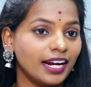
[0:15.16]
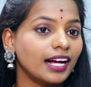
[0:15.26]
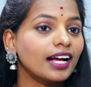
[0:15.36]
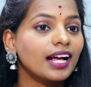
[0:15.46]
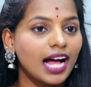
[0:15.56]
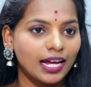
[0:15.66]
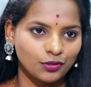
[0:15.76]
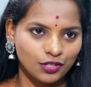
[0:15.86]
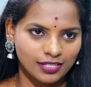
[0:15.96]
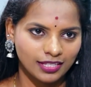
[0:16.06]
ఏ రకంగా
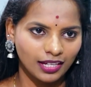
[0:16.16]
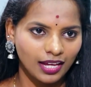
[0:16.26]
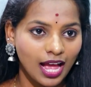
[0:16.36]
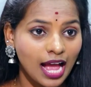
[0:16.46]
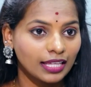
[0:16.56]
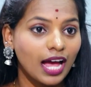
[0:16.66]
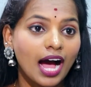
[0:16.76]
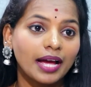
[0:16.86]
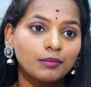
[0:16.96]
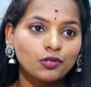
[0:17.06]
ఆలోచిస్తే
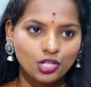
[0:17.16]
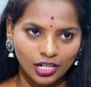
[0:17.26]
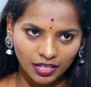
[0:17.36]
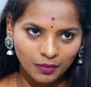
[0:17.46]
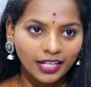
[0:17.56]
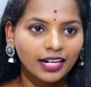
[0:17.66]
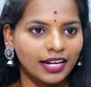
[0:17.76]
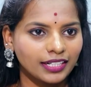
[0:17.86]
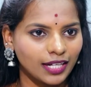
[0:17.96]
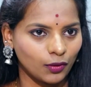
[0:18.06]
ఆ ఎమోషన్కి మనం
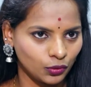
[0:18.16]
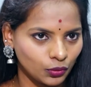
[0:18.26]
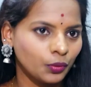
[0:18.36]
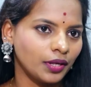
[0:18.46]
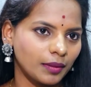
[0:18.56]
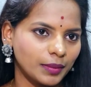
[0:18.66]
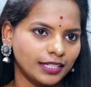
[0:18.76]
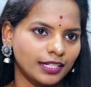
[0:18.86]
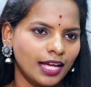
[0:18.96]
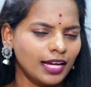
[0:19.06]
కనెక్ట్ అవుతూ
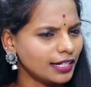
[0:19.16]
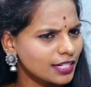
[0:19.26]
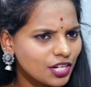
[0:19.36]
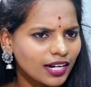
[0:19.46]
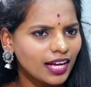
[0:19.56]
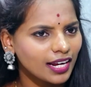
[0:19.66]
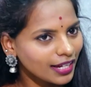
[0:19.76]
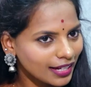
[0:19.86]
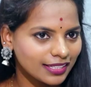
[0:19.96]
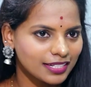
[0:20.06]
ఉంటామని
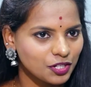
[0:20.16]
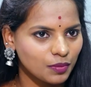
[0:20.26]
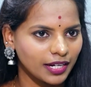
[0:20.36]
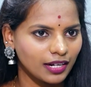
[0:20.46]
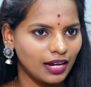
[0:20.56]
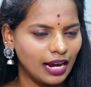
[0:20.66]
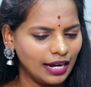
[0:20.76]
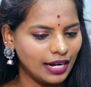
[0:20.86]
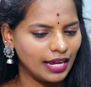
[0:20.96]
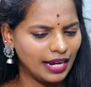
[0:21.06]
నిజంగానా అది నిజమైనా
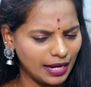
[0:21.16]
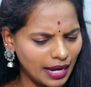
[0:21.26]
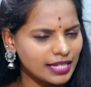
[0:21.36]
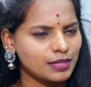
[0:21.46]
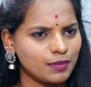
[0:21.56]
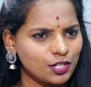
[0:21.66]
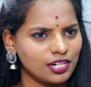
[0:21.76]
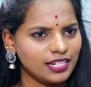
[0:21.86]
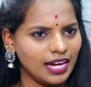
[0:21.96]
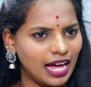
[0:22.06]
అండ్
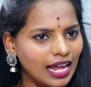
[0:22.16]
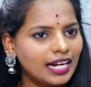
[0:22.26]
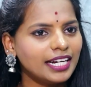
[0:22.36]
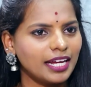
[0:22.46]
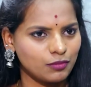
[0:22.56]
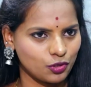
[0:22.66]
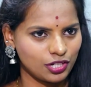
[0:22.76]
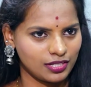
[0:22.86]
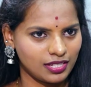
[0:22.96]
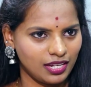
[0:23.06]
ఎస్పెషలీ అలాంటి
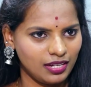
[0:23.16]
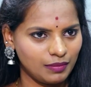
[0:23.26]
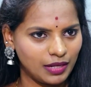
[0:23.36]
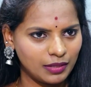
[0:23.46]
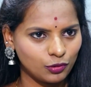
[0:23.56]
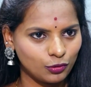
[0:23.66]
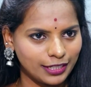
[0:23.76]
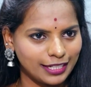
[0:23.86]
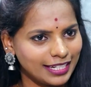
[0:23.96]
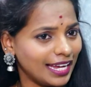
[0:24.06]
ఎమోషన్స్కి మనము
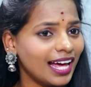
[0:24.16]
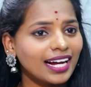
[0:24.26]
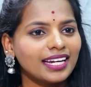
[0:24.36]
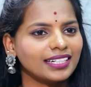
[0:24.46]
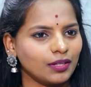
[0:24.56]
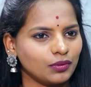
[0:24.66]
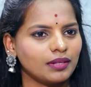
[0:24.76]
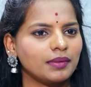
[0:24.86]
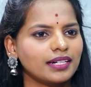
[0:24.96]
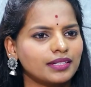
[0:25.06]
ఎలా కనెక్ట్
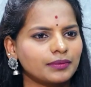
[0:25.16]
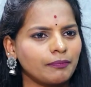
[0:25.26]
అవుతామంట